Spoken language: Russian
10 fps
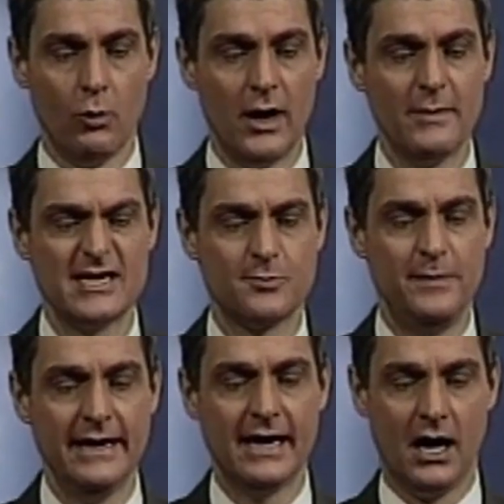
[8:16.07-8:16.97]
Когда
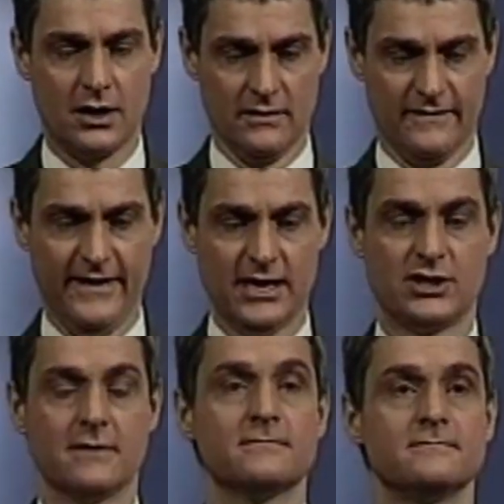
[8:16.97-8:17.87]
мы произносим
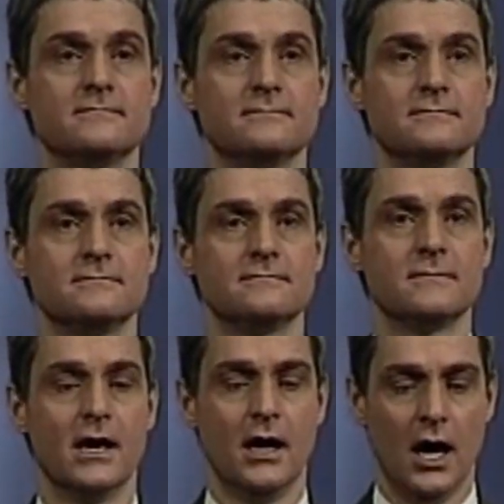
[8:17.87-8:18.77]
свое исповедание
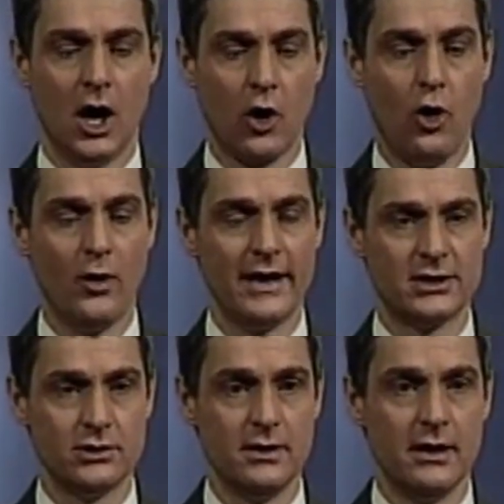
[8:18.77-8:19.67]
в
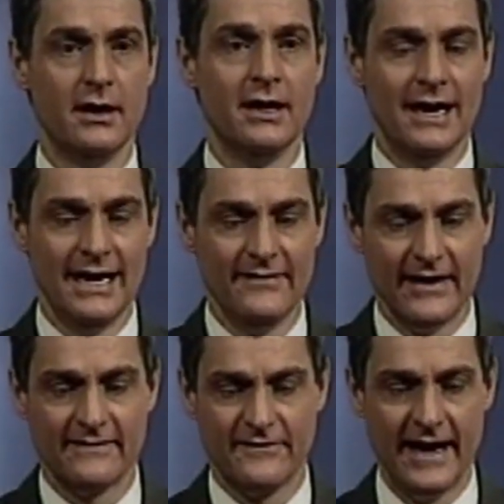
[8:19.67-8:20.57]
соответствии с
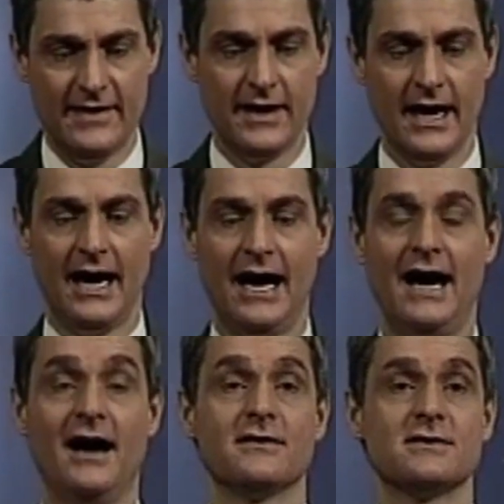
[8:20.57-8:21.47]
этой живой
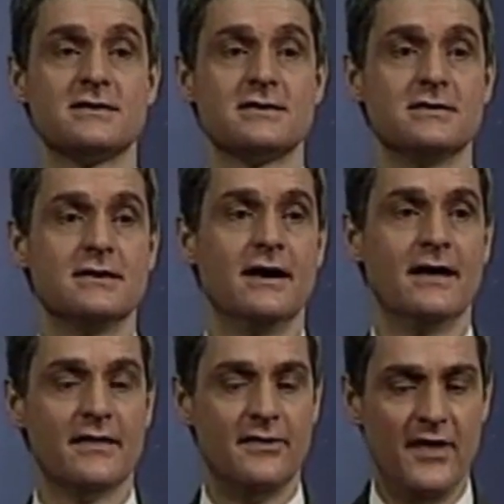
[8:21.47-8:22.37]
верой в наших сердцах,
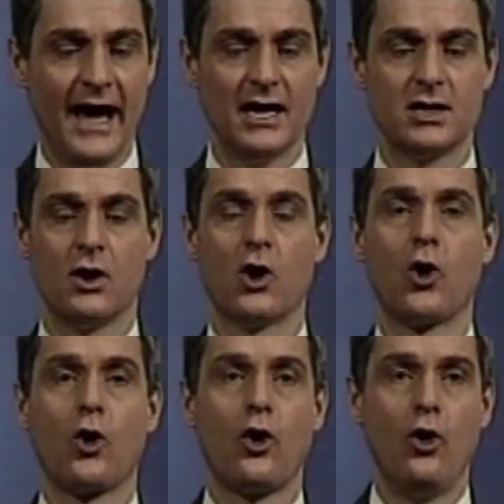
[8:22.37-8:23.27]
вот
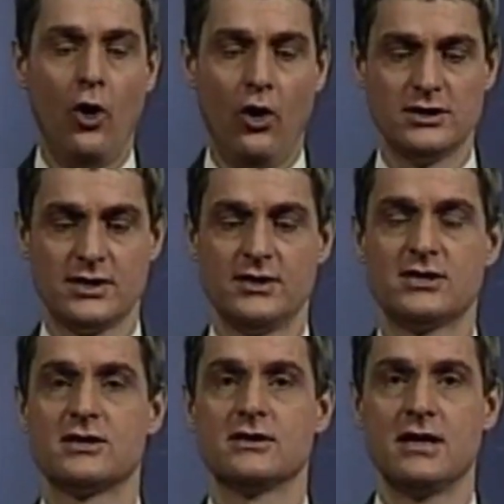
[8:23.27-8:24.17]
это
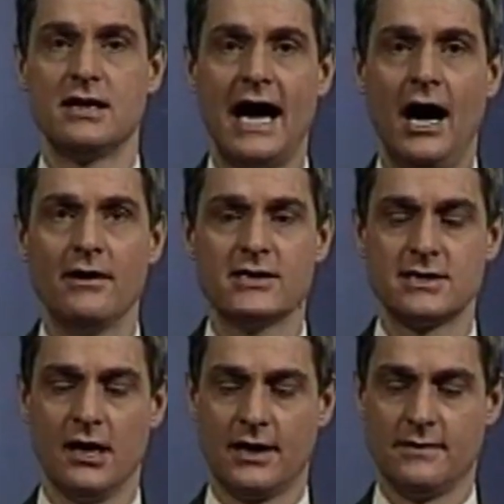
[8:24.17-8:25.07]
побуждает
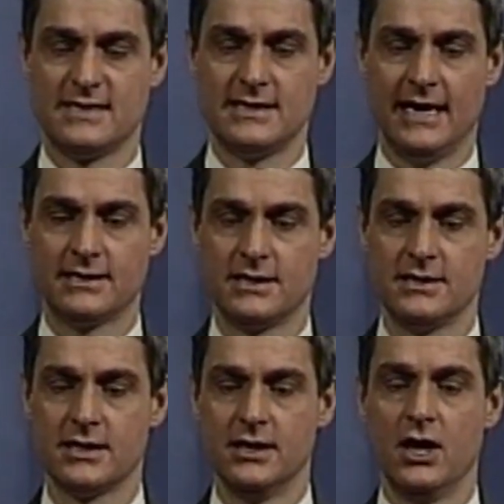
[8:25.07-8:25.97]
наши обстоятельства
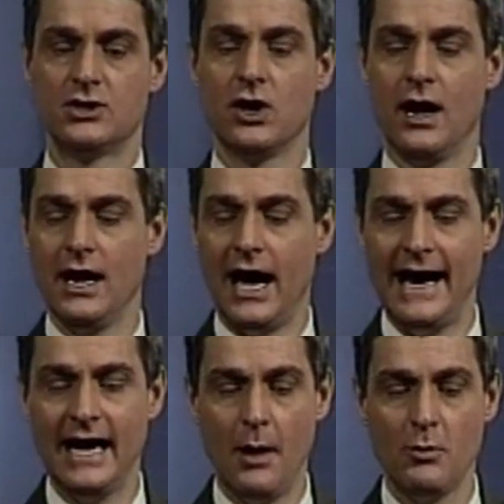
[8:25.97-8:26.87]

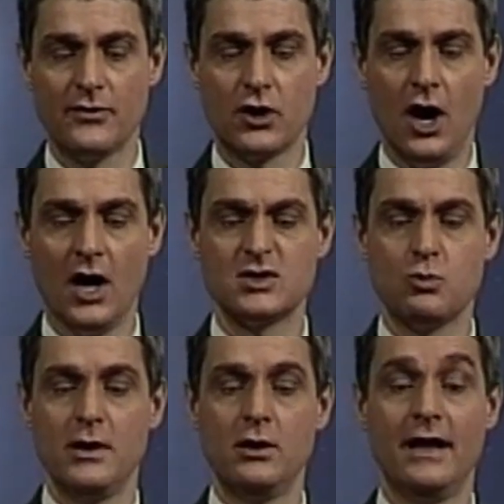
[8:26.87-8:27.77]
прийти в соответствие с
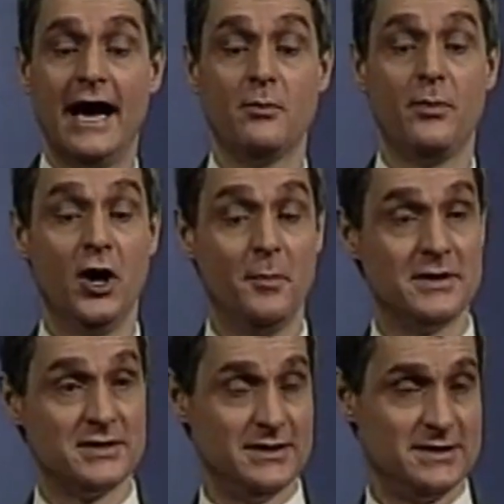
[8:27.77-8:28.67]
Божьей волей
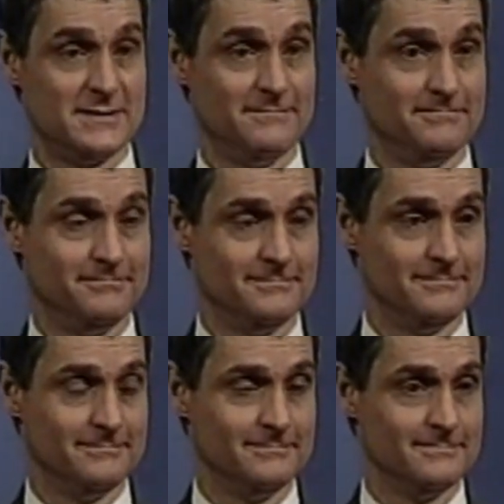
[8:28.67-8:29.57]
и с его
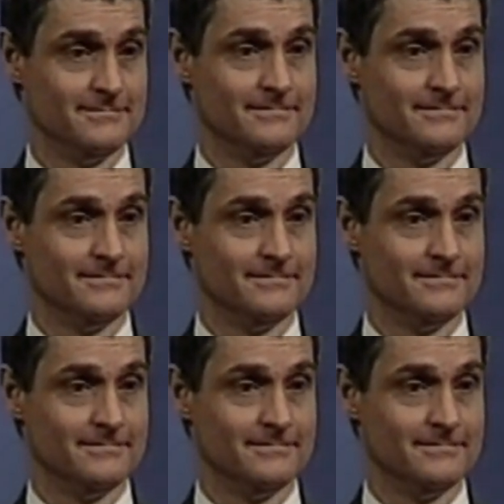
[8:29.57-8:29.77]
целями.